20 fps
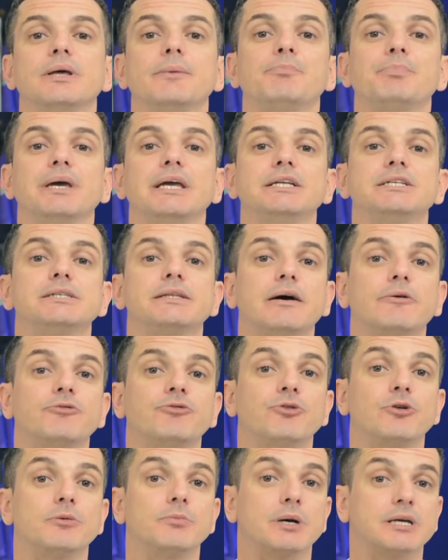depende da
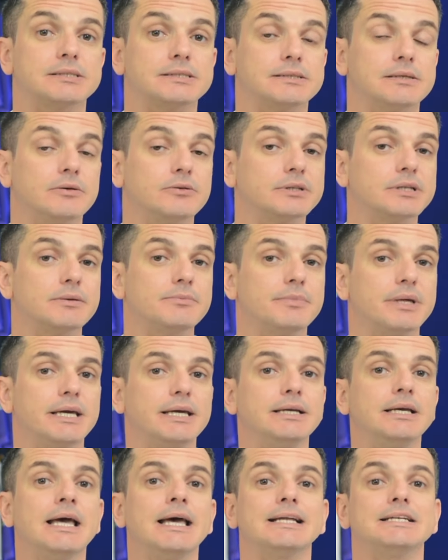formação
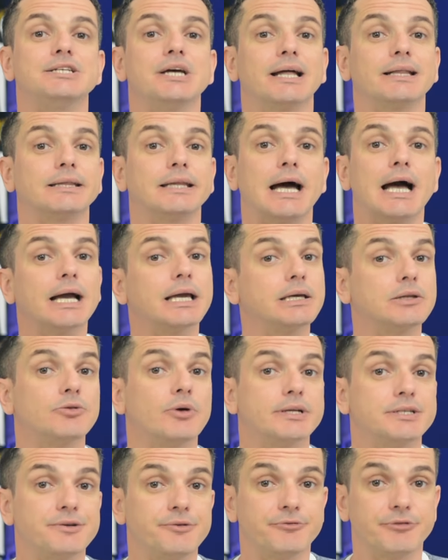também de ataque
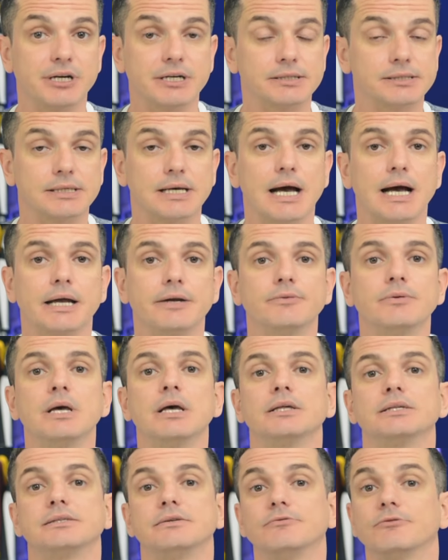do adversário.
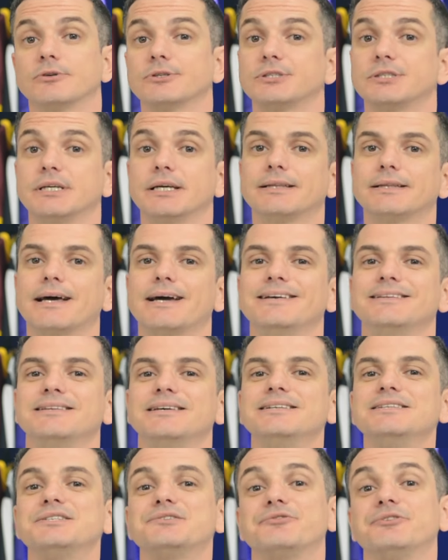Se você está
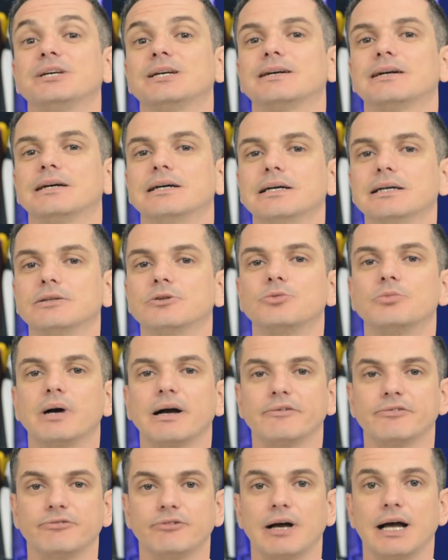identificando
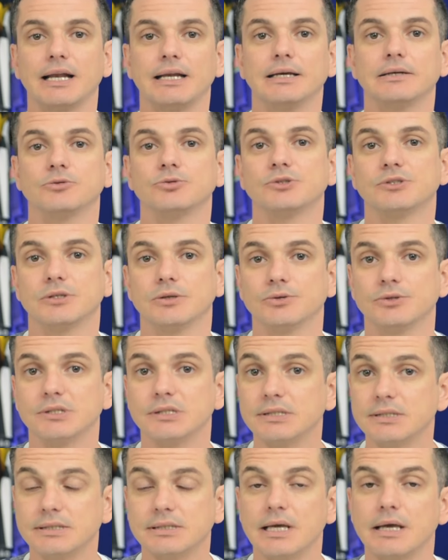uma falha no seu
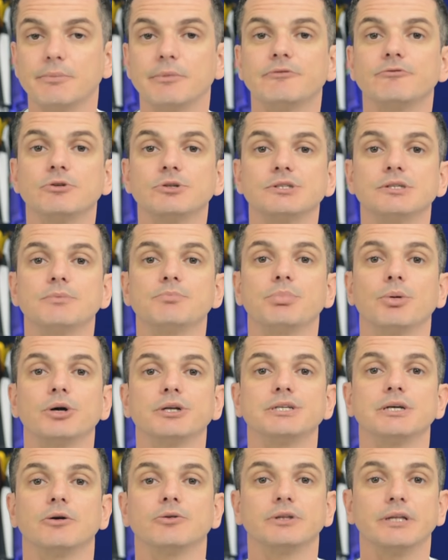sistema, você
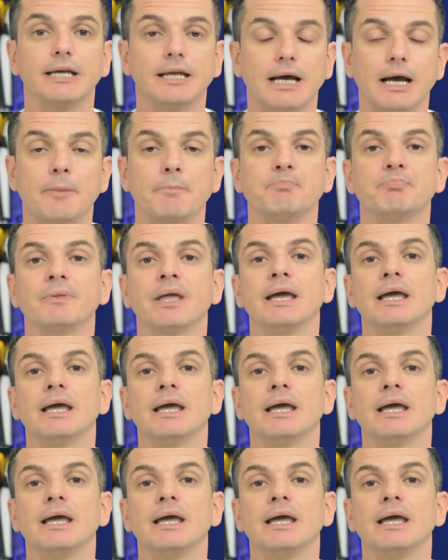pode alterar.